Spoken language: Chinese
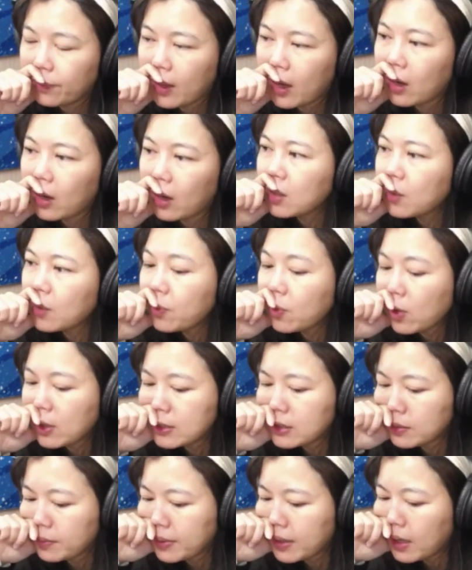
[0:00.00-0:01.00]
好，那不
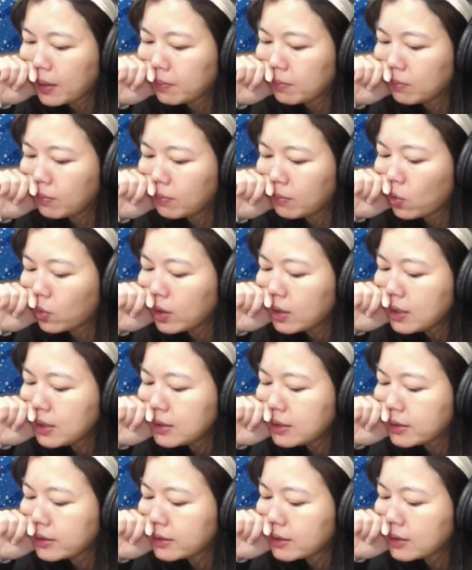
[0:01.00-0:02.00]
管怎么样，美国的
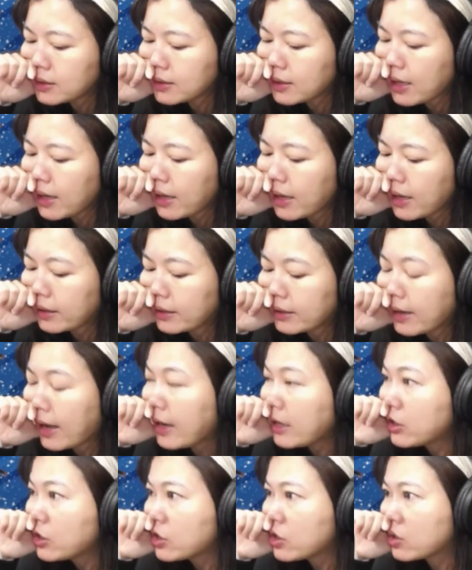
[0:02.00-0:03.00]
疫情正在
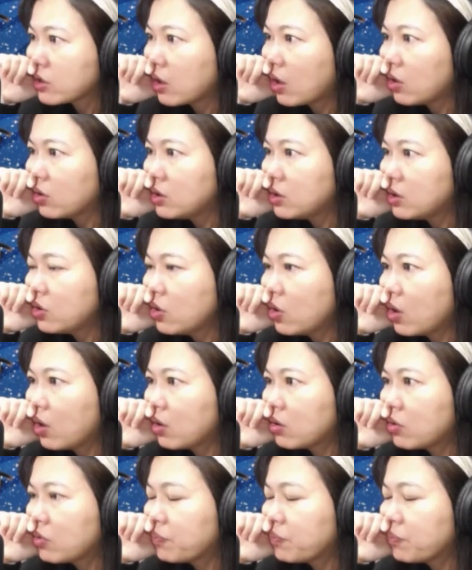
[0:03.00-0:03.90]
开始哦，已经有，